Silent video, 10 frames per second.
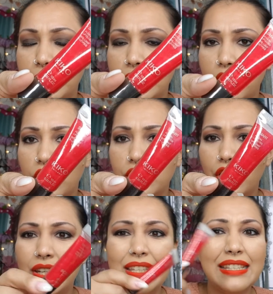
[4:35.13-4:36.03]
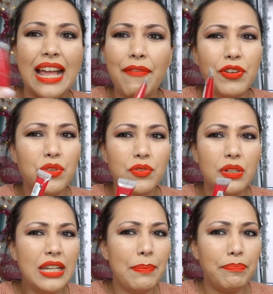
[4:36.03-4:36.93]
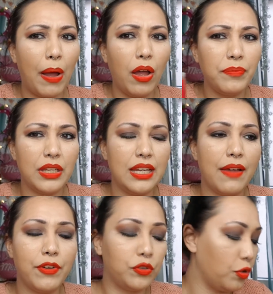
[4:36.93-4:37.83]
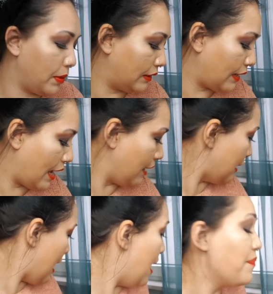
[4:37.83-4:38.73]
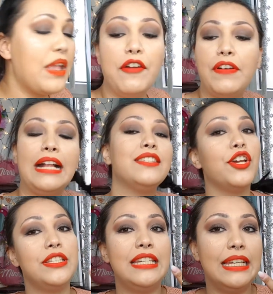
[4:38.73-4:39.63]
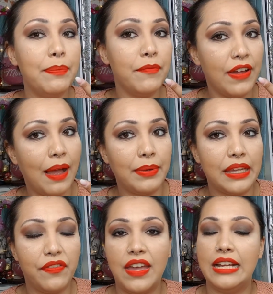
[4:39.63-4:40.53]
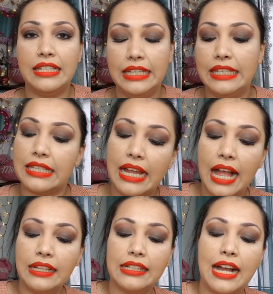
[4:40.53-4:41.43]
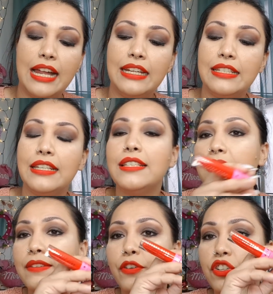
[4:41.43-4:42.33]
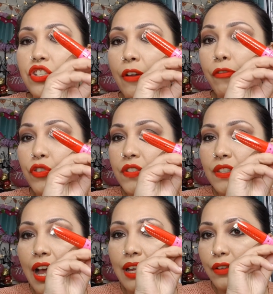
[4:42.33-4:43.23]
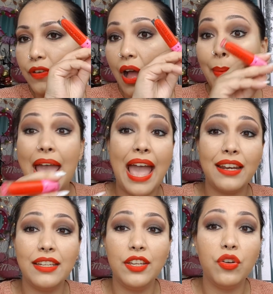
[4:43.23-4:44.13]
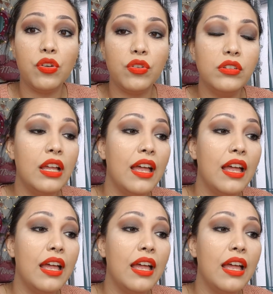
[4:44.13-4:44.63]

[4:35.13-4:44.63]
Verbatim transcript: Euro gekostet. Leute, das ist einfach nur so ein Lipbalm, den ihr einfach drüber tragt. Falls euch die Lippenfarbe gefällt, die ich trage gerade, das ist von Jeffree Star, die Farbe Anna Nicole.